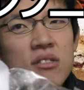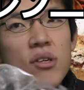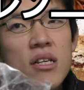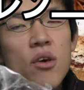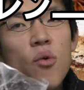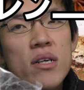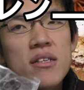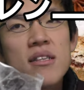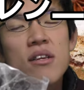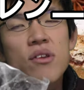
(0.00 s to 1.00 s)
それが強化
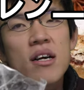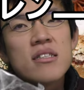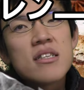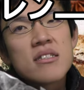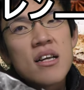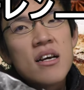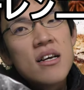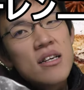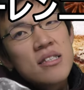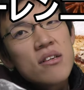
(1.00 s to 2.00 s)
されているような感じです
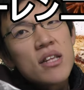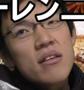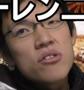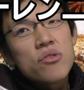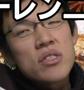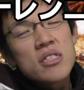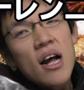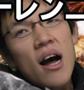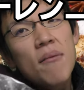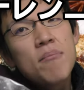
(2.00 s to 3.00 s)
なのでちょっとし
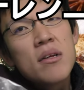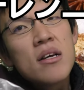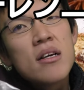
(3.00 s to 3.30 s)
た